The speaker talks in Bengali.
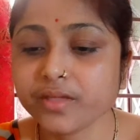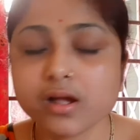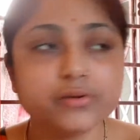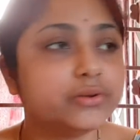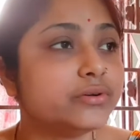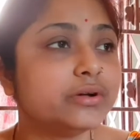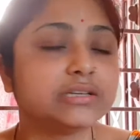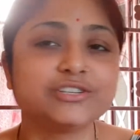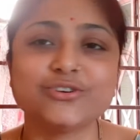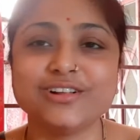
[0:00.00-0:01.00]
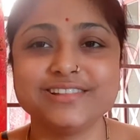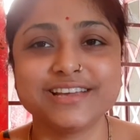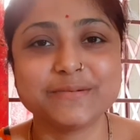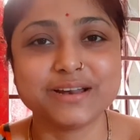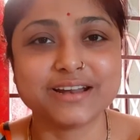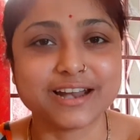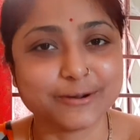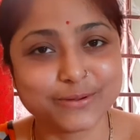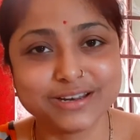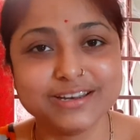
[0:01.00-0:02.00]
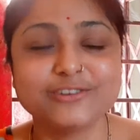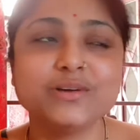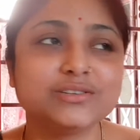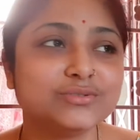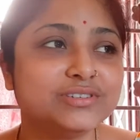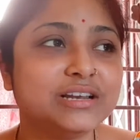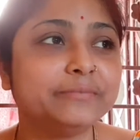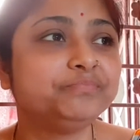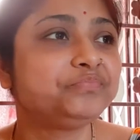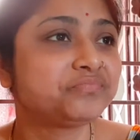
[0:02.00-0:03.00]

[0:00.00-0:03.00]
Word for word: আর জন্য আজকে সকাল থেকে মানে রান্নাবান্না একটু ব্যস্ত ছিলাম